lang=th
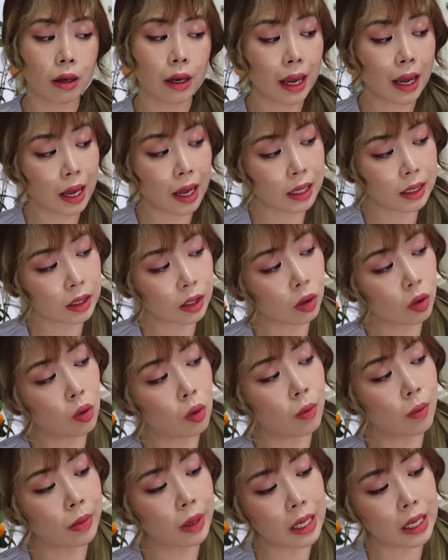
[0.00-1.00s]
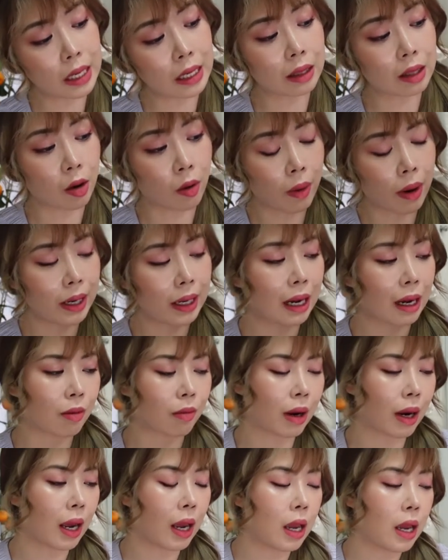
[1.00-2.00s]
น่าจะคุ้มดี แต่ว่าถาม
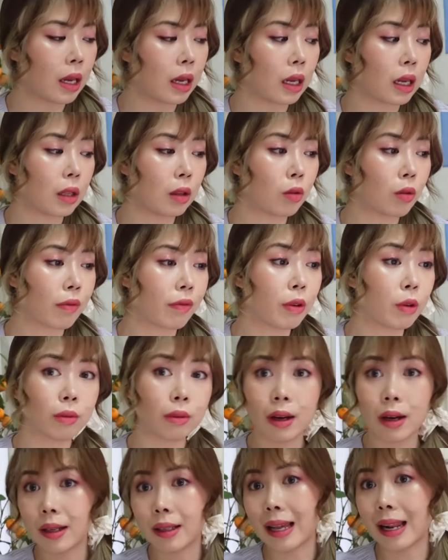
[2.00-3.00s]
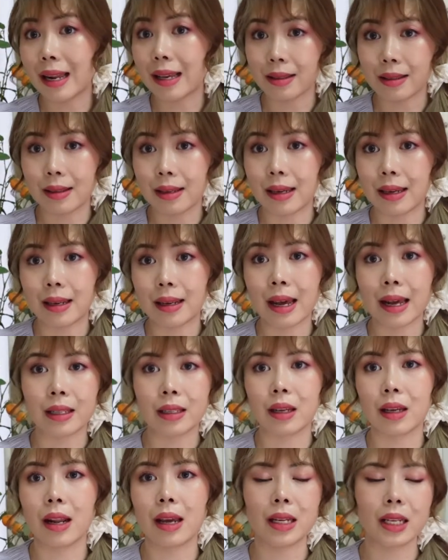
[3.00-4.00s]
ว่าอีตัวฟิลเตอร์แต่ละสี แนท
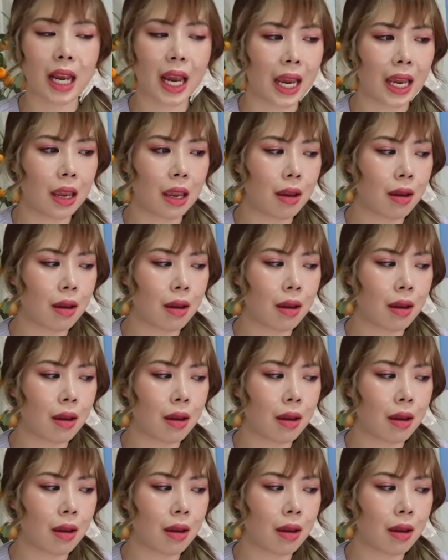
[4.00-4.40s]
จะได้ใช้